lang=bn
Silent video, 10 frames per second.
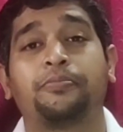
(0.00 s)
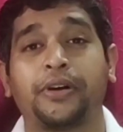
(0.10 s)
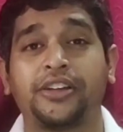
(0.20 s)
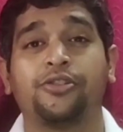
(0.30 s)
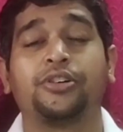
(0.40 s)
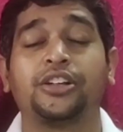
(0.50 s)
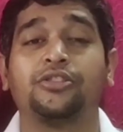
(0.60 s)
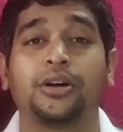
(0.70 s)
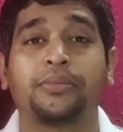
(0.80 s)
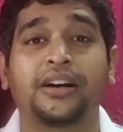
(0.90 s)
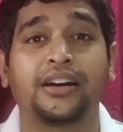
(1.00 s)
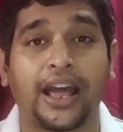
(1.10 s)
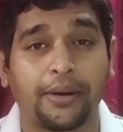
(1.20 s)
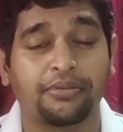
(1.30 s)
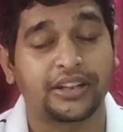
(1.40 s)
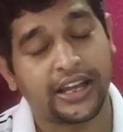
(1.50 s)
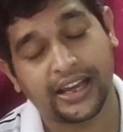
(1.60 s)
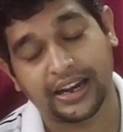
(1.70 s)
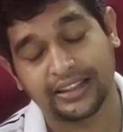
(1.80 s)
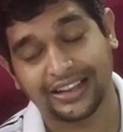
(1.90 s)
পেজেও কিন্তু আপনারা লাইভ সেই
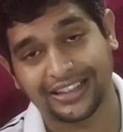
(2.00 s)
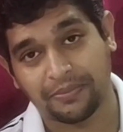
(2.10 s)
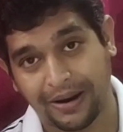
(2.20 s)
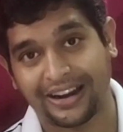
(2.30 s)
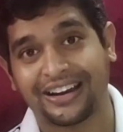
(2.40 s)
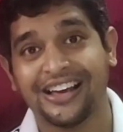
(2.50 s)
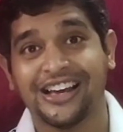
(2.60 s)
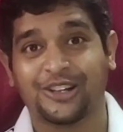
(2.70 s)
খেলা দেখতে পারেন